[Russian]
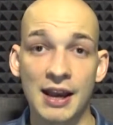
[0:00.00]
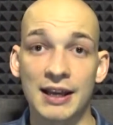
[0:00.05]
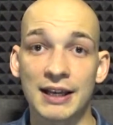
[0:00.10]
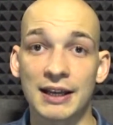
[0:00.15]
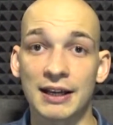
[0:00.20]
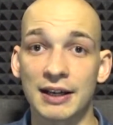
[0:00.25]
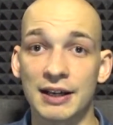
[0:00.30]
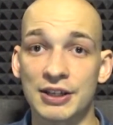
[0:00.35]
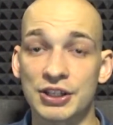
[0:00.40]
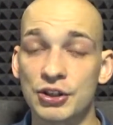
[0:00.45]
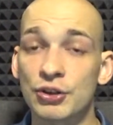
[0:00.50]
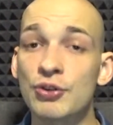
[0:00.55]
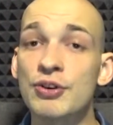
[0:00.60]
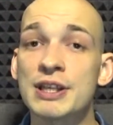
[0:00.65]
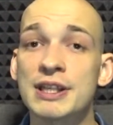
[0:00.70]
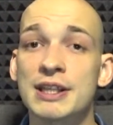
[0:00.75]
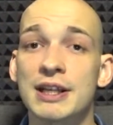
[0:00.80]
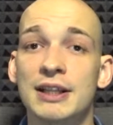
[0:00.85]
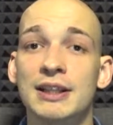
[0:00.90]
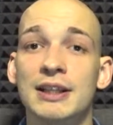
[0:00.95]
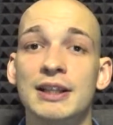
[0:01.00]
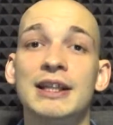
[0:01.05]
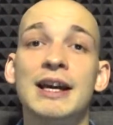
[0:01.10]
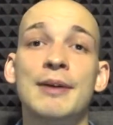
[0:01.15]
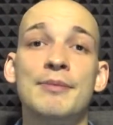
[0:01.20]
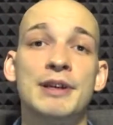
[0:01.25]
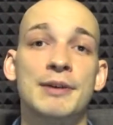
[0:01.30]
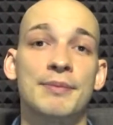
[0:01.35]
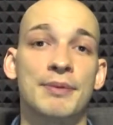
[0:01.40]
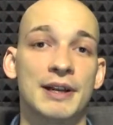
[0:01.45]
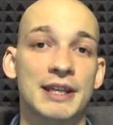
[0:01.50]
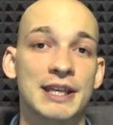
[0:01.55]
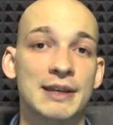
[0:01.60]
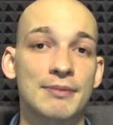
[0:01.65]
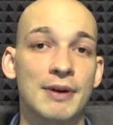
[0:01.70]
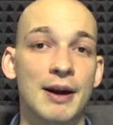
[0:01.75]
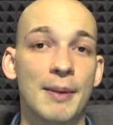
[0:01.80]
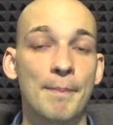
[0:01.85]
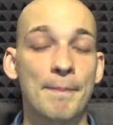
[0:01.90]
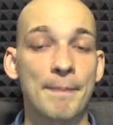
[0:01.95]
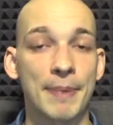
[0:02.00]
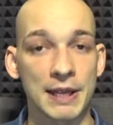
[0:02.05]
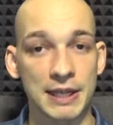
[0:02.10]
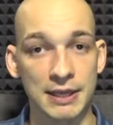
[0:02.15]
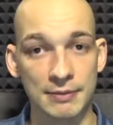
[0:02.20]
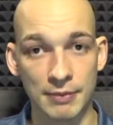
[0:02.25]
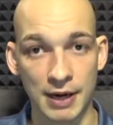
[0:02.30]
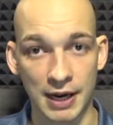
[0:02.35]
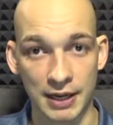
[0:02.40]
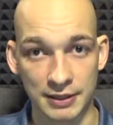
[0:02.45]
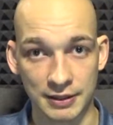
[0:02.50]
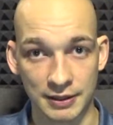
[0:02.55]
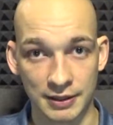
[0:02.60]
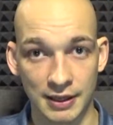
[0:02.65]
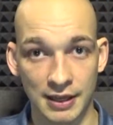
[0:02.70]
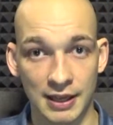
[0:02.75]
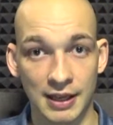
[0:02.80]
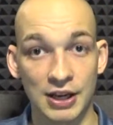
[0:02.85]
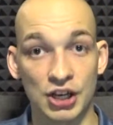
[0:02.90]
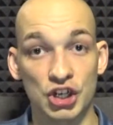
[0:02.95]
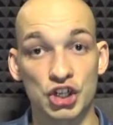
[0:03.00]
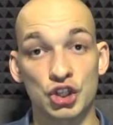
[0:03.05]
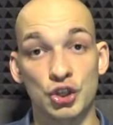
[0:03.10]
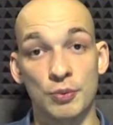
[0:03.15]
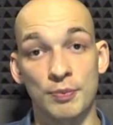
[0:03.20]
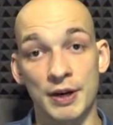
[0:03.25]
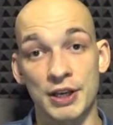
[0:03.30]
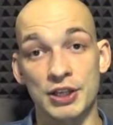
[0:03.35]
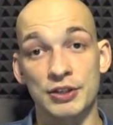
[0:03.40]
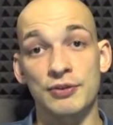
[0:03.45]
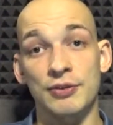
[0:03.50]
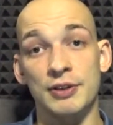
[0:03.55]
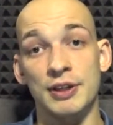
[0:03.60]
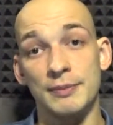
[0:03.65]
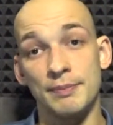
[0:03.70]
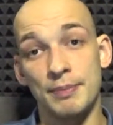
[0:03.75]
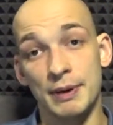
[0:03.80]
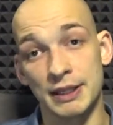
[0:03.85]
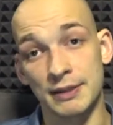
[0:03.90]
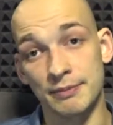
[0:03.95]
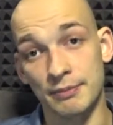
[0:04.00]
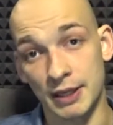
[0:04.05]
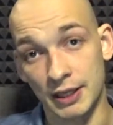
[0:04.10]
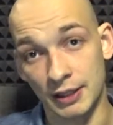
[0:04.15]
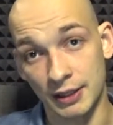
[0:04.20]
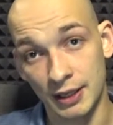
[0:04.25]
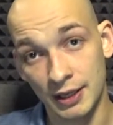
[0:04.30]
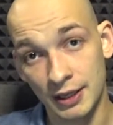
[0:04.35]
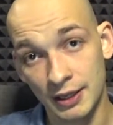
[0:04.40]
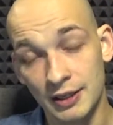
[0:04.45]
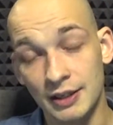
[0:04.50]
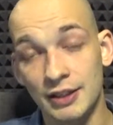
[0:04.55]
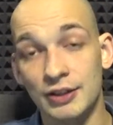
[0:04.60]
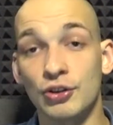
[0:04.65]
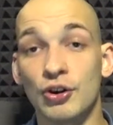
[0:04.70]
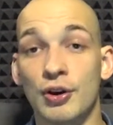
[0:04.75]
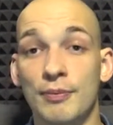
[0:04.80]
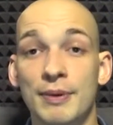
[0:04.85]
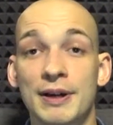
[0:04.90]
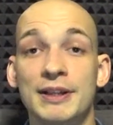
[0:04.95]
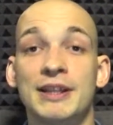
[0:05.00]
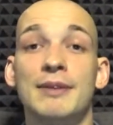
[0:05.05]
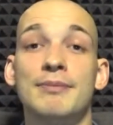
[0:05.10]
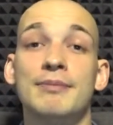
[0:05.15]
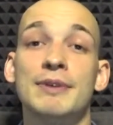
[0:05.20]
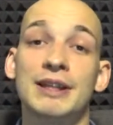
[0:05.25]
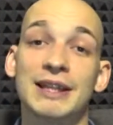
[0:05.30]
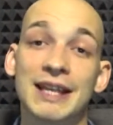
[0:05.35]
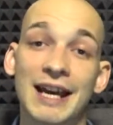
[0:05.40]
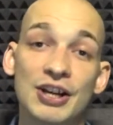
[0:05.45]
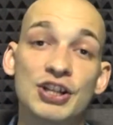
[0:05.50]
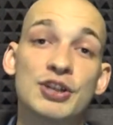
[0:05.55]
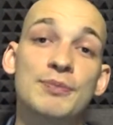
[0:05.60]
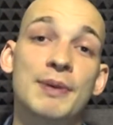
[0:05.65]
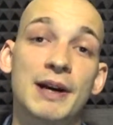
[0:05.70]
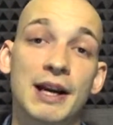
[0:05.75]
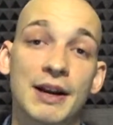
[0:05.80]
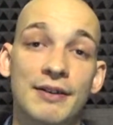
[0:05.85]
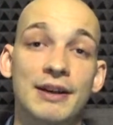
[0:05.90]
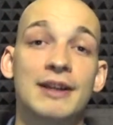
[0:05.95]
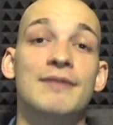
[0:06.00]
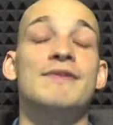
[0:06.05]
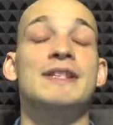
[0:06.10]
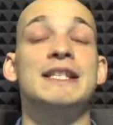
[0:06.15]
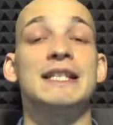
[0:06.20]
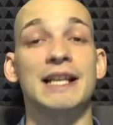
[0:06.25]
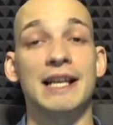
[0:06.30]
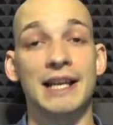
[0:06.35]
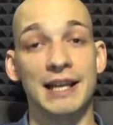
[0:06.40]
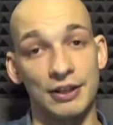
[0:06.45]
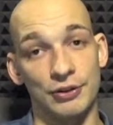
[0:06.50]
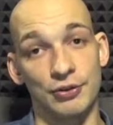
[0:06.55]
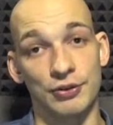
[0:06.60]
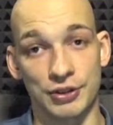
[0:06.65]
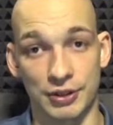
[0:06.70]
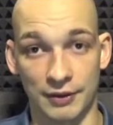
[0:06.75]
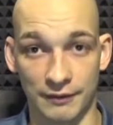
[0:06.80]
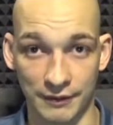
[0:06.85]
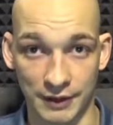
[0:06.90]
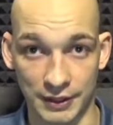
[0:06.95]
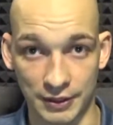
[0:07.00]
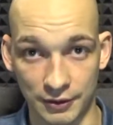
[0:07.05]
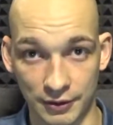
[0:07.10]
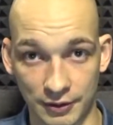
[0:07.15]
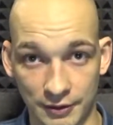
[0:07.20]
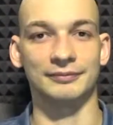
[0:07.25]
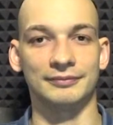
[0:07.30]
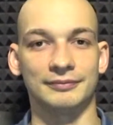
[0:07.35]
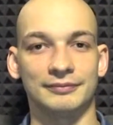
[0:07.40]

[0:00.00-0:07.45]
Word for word: А, с другой стороны, нам необходимо понимать, что происходит подмена, но об этом мы также поговорим в следующем видео.